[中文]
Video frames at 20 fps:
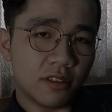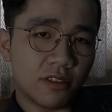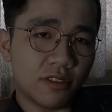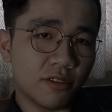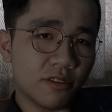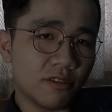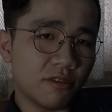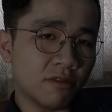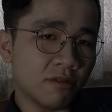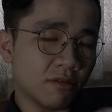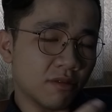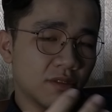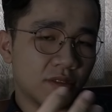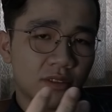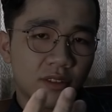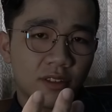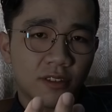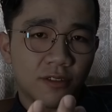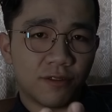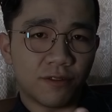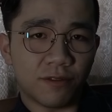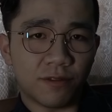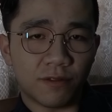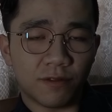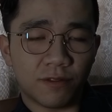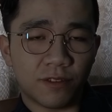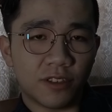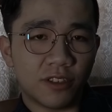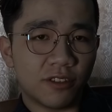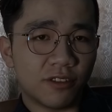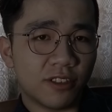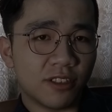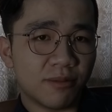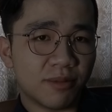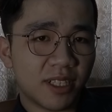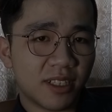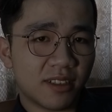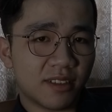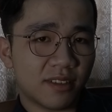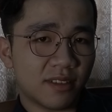就奋斗一
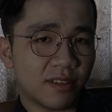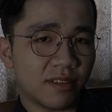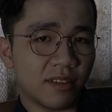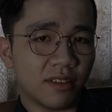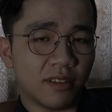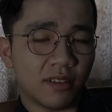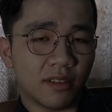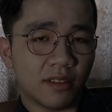辈子，